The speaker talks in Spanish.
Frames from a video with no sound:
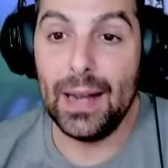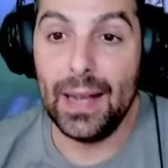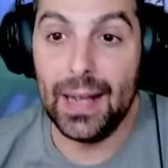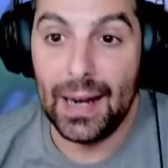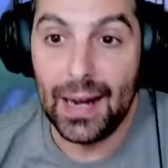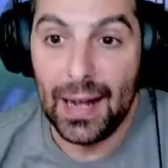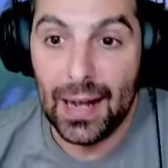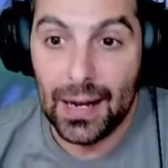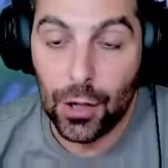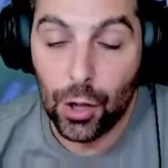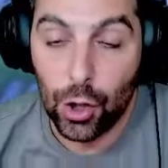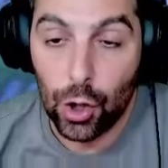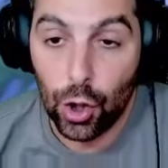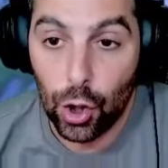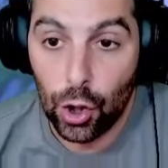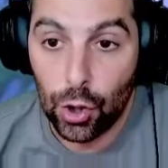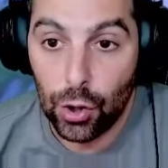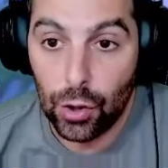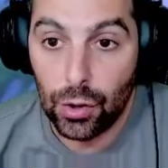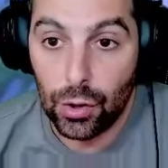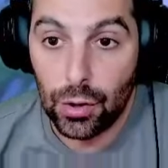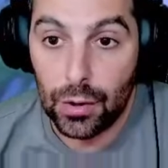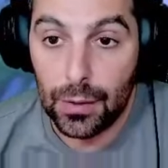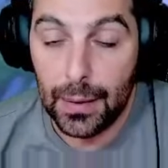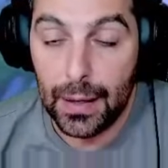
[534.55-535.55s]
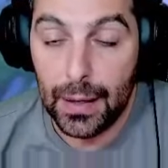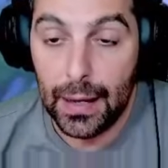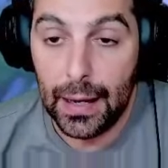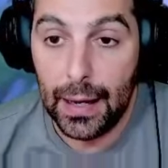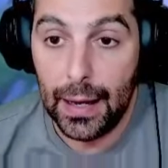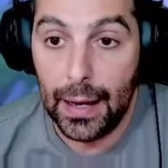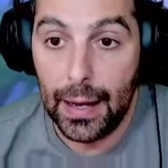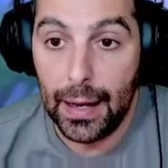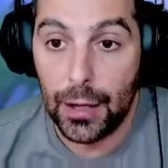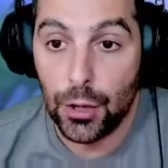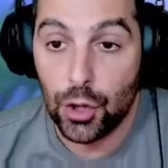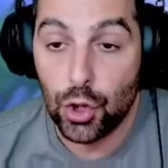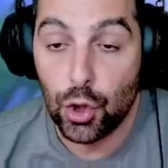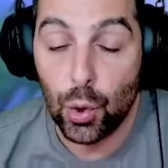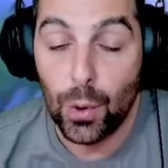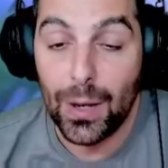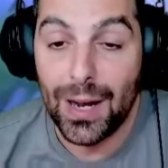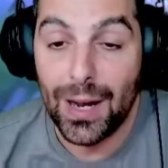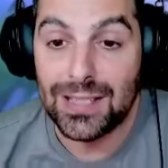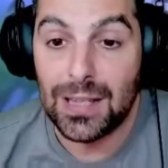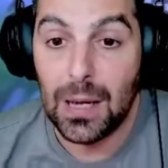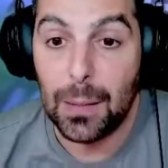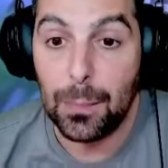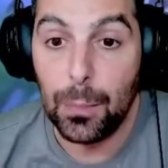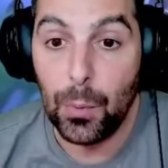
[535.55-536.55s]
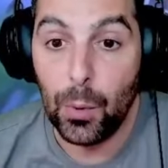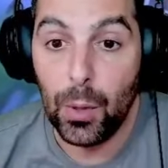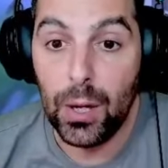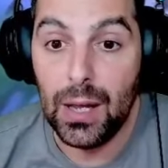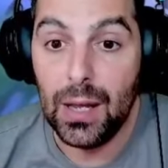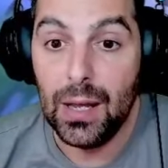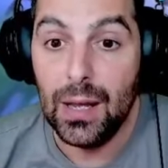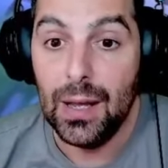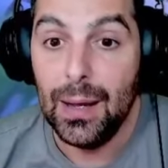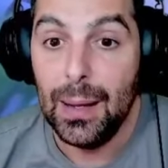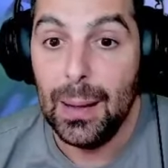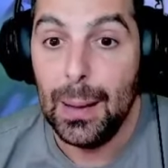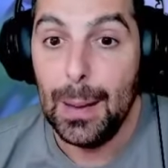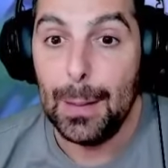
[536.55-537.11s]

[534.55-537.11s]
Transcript: era con eh, Shura Sapuri